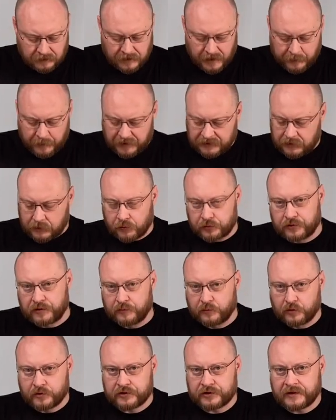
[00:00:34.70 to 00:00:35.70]
Лопата
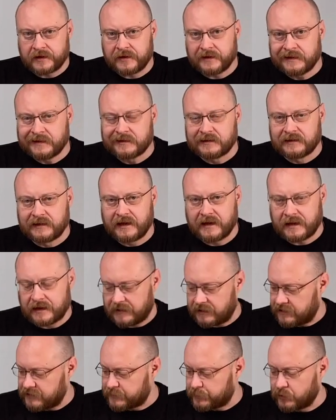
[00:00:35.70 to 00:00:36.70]
очень мощная
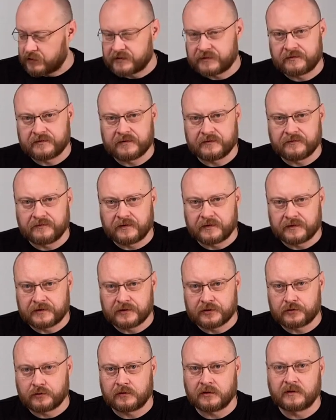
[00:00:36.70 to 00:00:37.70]
для использования в
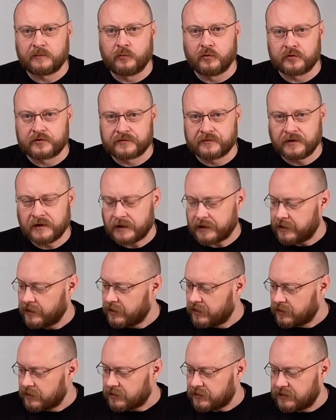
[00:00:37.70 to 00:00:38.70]
тяжелых почвах
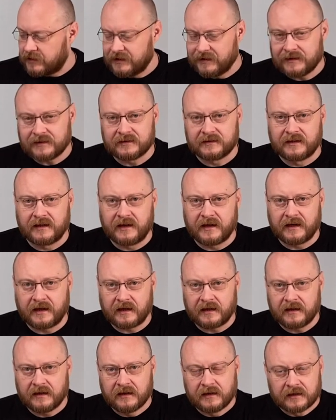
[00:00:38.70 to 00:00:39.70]
и
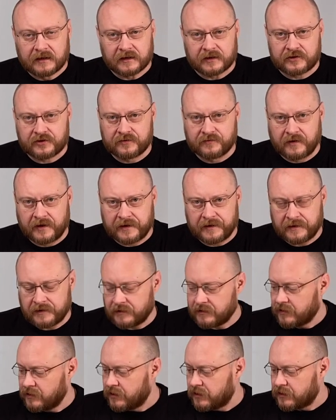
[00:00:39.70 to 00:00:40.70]
для корчевания.
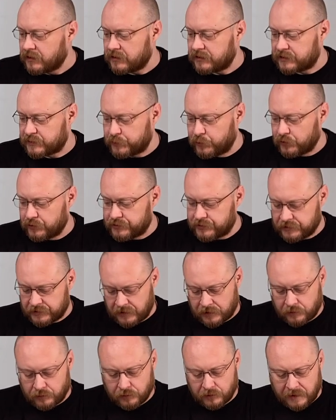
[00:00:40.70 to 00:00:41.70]
Используя
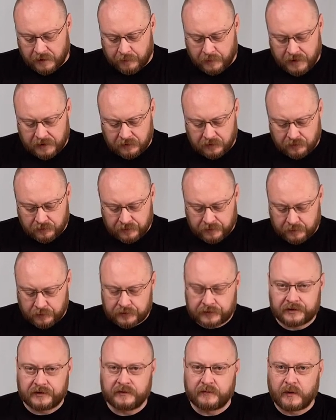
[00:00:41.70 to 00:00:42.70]
такую лопату, вы
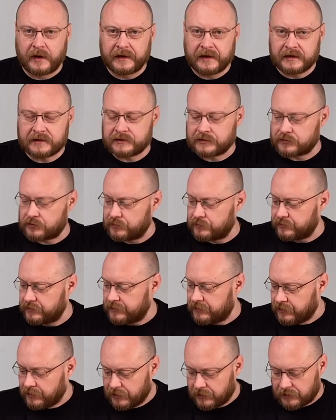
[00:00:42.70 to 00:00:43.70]
можете не бояться, что
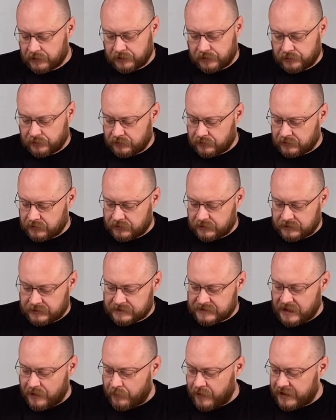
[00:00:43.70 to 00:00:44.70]
вы ее а,
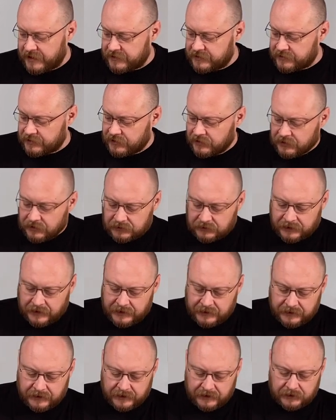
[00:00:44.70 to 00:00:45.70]
сломаете.
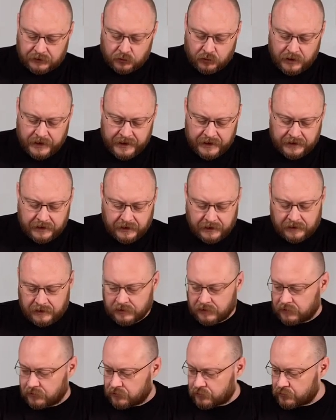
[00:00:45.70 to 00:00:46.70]
Длинная тулейка,
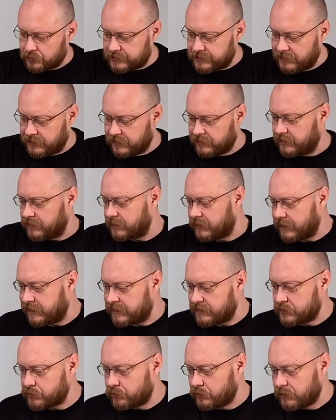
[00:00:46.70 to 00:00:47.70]
усиленное
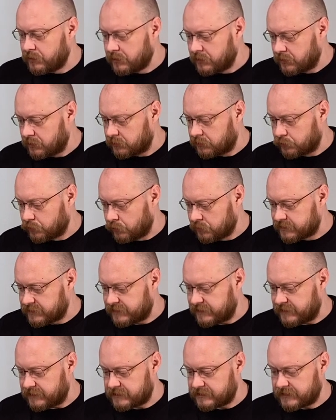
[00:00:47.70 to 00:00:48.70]
кольцо,
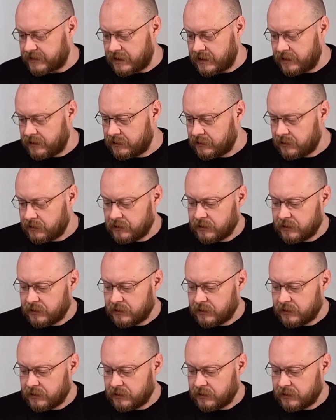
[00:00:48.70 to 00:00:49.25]
толстая сталь,